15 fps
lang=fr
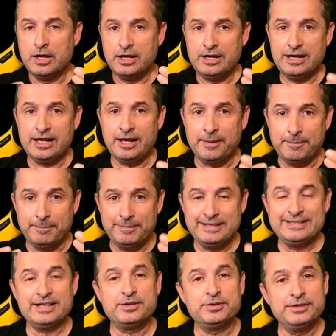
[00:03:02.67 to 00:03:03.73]
la
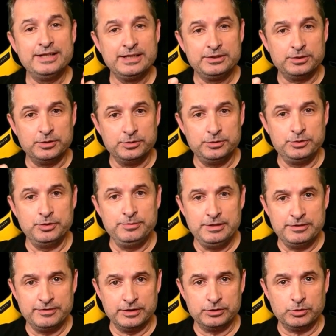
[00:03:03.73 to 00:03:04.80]
MetaConnect
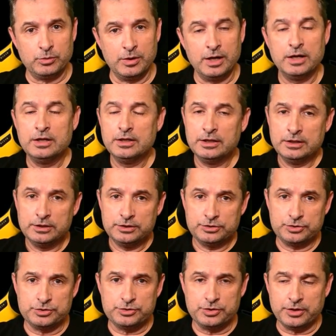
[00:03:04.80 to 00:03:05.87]
2023.
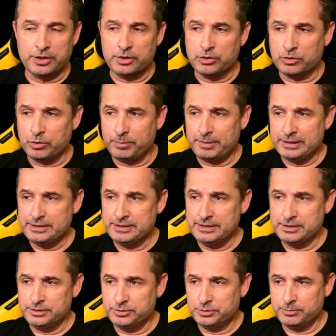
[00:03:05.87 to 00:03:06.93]
Je serai en
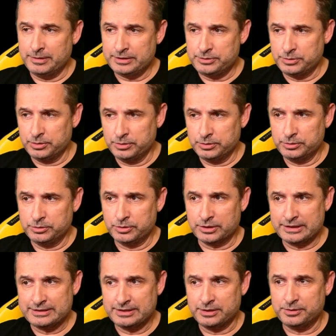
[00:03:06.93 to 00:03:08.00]
compagnie de Mathieu, de
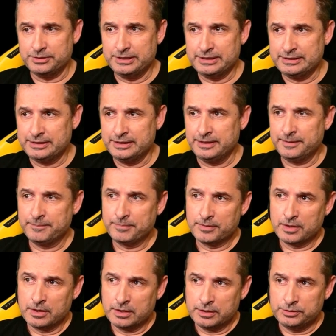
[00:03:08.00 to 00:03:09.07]
Rester Connecté,
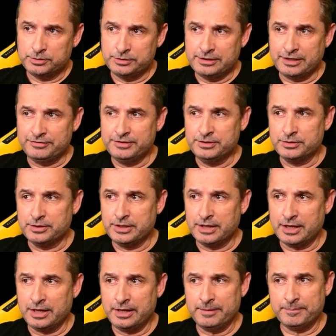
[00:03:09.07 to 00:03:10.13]
de David
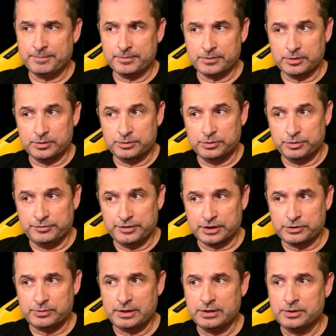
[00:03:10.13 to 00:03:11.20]
Noguera, de
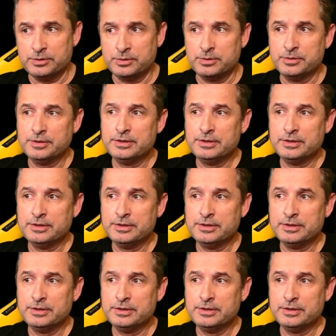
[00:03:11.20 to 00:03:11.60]
VirtualGo